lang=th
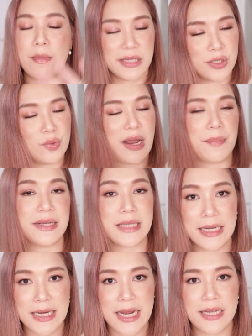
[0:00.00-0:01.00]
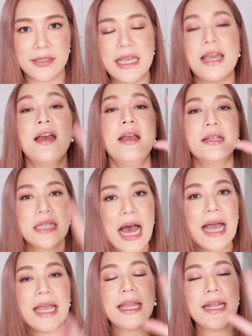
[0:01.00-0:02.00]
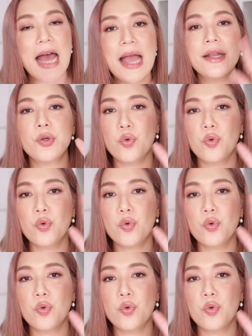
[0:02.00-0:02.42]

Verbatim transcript: มันจะอยู่ในเปอร์เซนเทจที่ใช้ได้